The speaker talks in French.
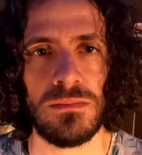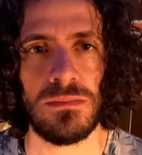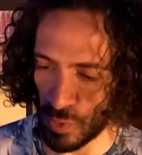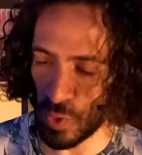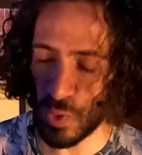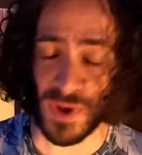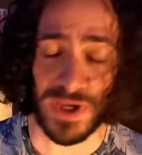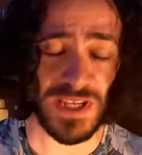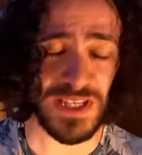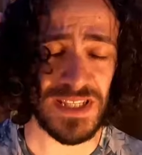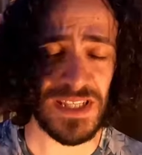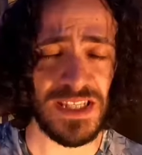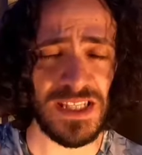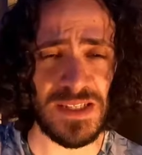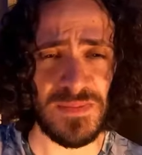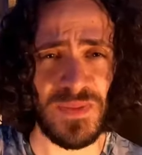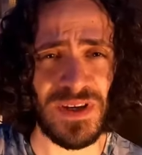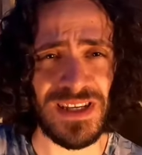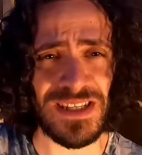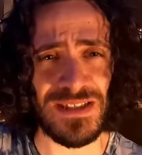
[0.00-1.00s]
Bon, qu'est-ce
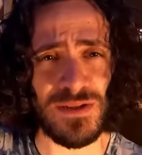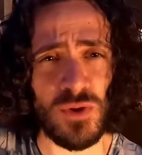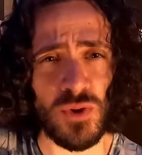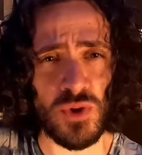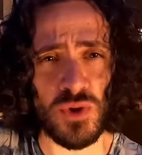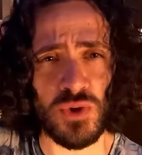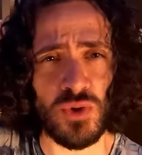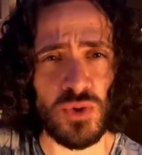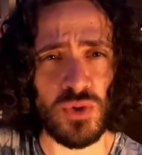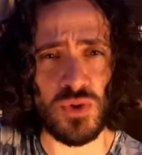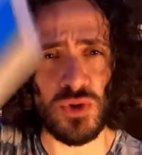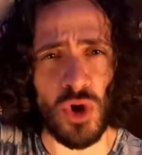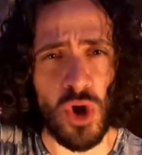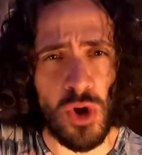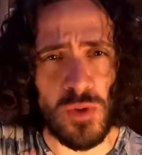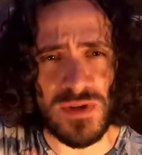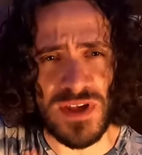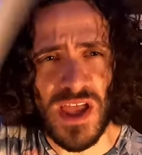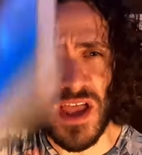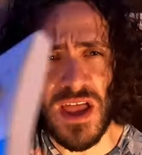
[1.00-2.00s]
qui se passe dans ce
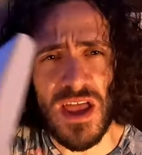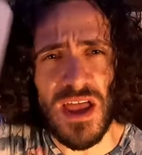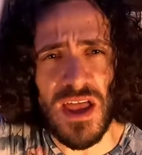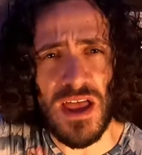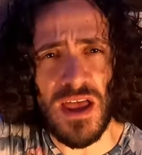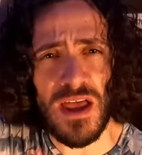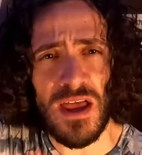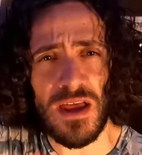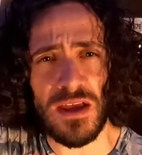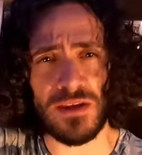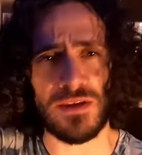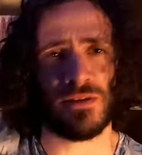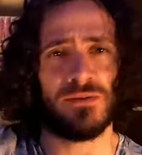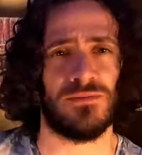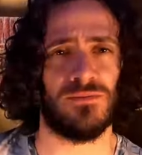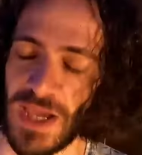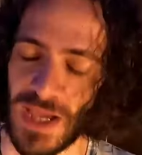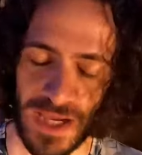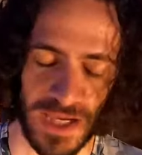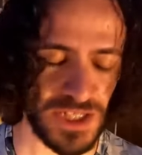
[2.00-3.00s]
tome 5
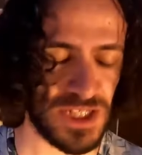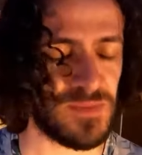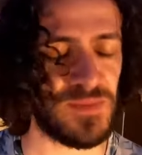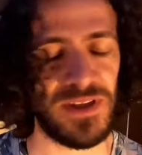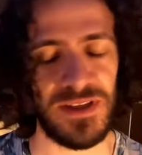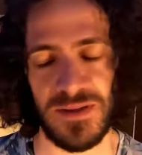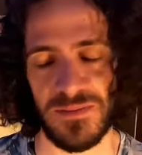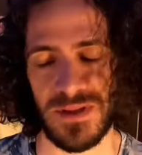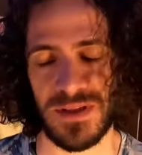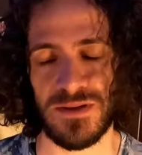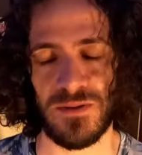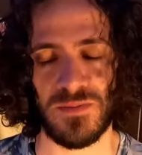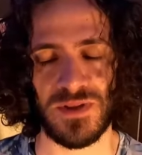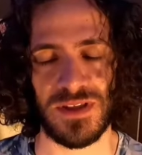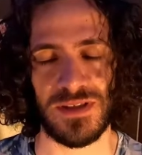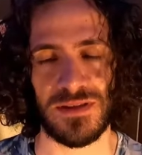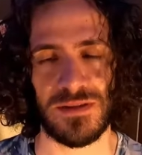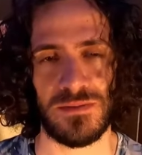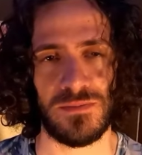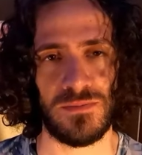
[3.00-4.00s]
Ah, j'ai bien aimé ce tome
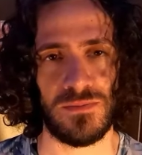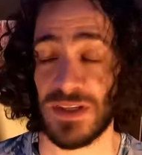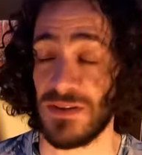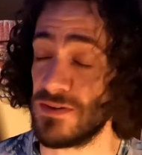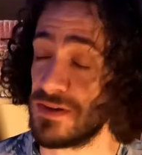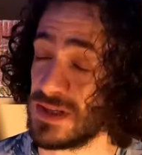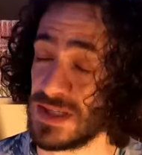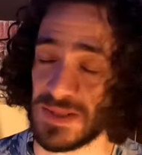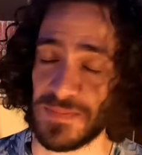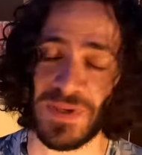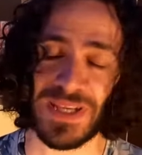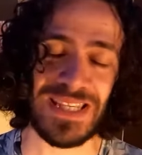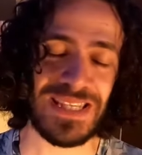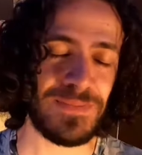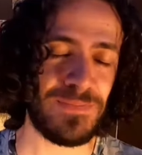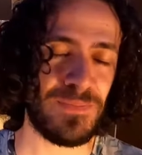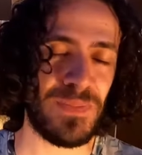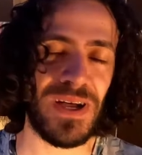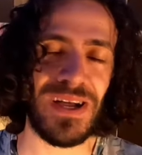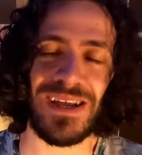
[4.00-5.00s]
5. C'est vrai, il se
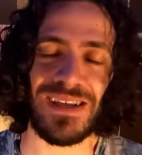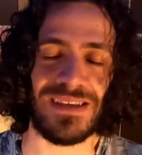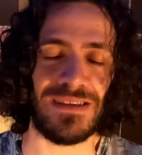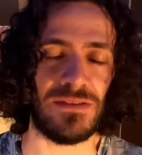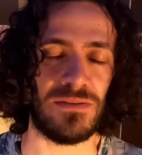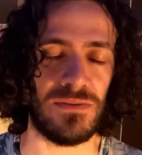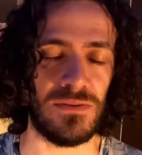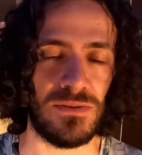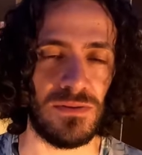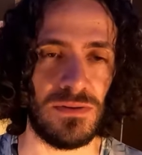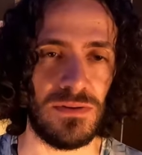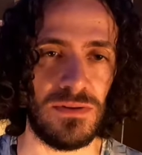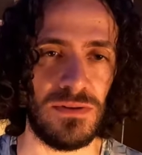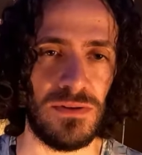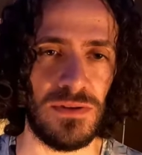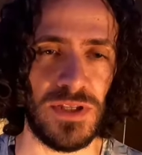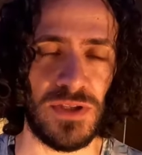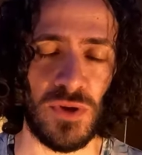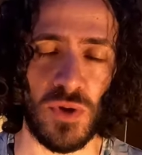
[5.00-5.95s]
passe pas euh,